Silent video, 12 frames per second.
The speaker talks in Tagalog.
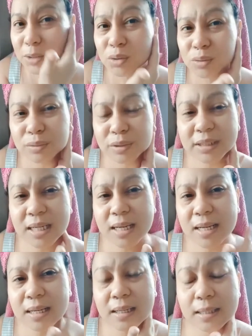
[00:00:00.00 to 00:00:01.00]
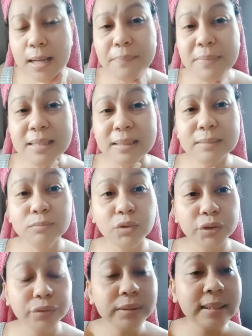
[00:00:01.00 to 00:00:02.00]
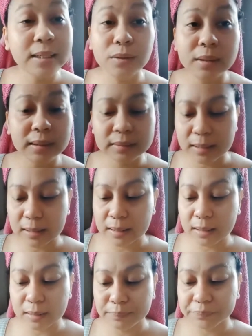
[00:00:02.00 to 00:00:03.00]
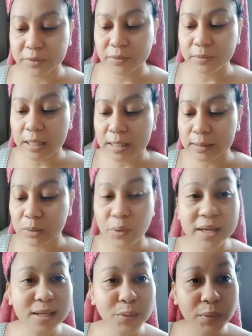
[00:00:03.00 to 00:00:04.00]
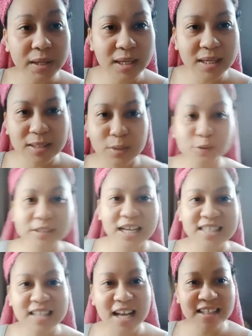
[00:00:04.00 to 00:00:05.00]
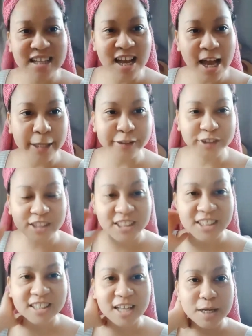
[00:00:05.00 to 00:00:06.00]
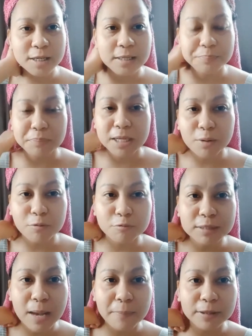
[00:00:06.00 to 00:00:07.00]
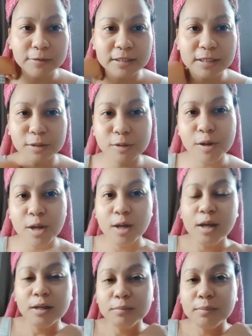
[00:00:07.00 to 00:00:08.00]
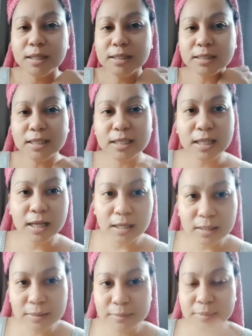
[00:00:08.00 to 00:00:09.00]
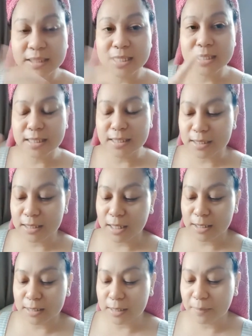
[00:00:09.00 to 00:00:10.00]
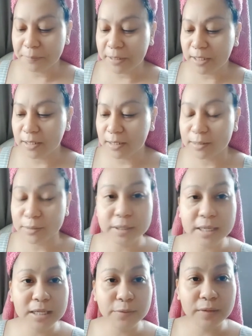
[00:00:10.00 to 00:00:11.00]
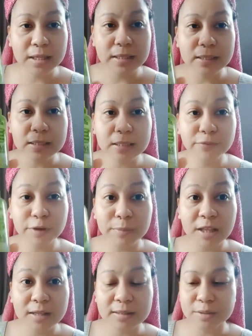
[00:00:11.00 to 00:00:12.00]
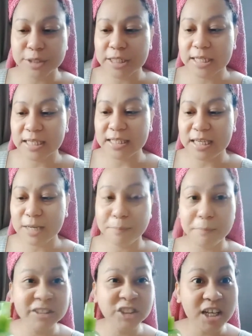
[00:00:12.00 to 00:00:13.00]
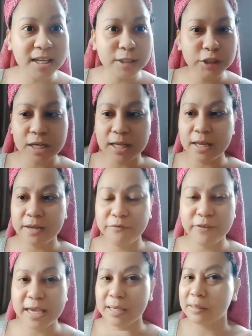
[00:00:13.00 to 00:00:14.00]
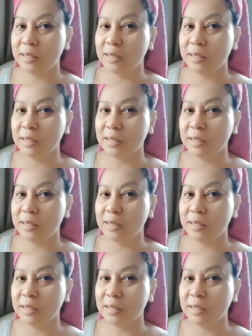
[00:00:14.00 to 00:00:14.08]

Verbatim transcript: sure na gamitin mo yung sayo lang talaga. Okay, so anyway, kung saan-saan na, hygienic na ang pinag-uusapan ko dito. But sige lang, that's, that's a nice topic. So anyway, this is from Lux Organic, Pashala-shala effect.